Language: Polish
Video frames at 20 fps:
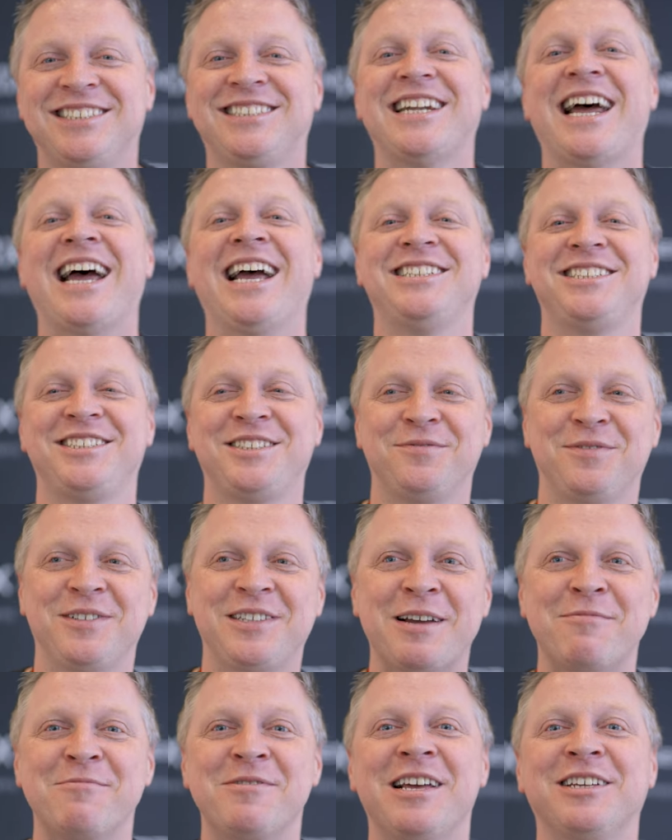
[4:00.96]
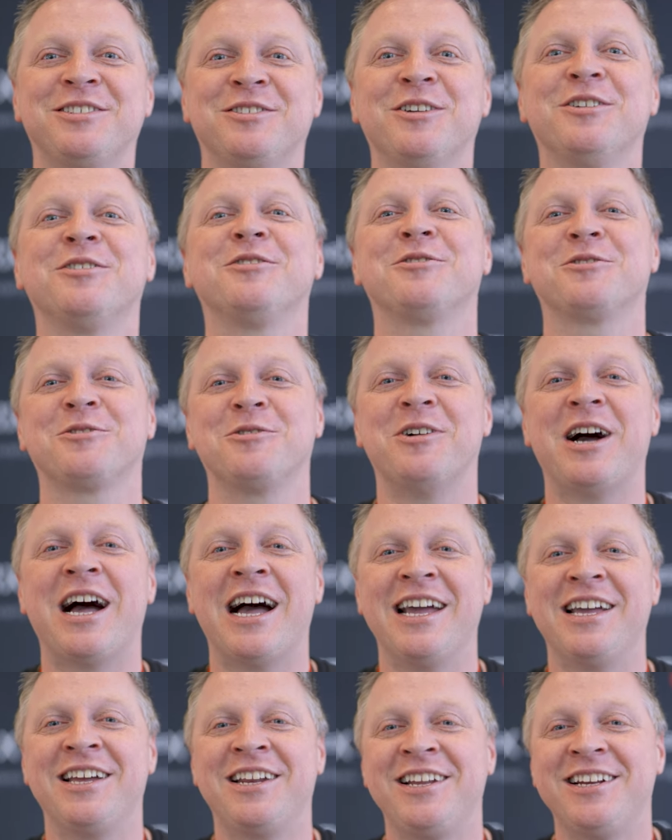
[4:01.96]
Cześć, witamy na stoisku
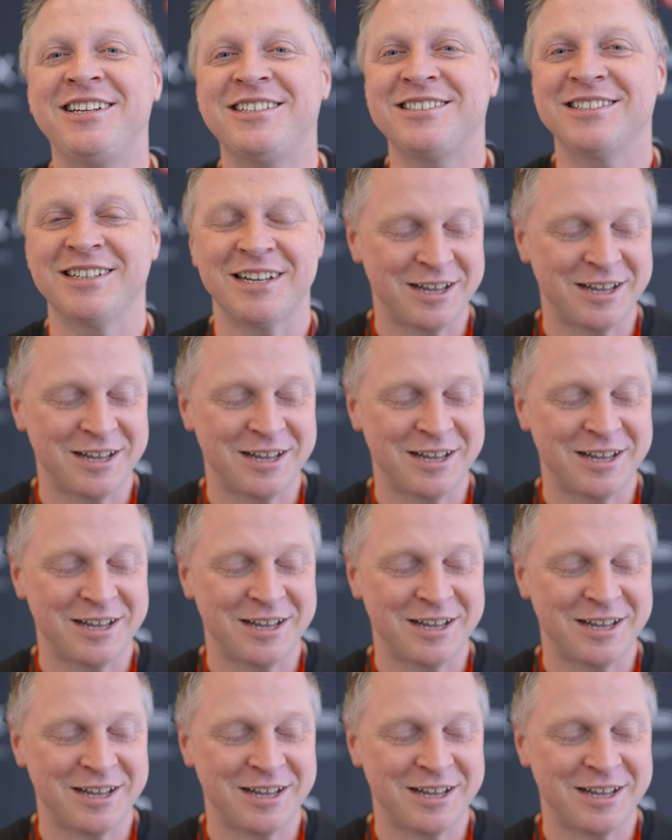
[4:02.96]
AIRX.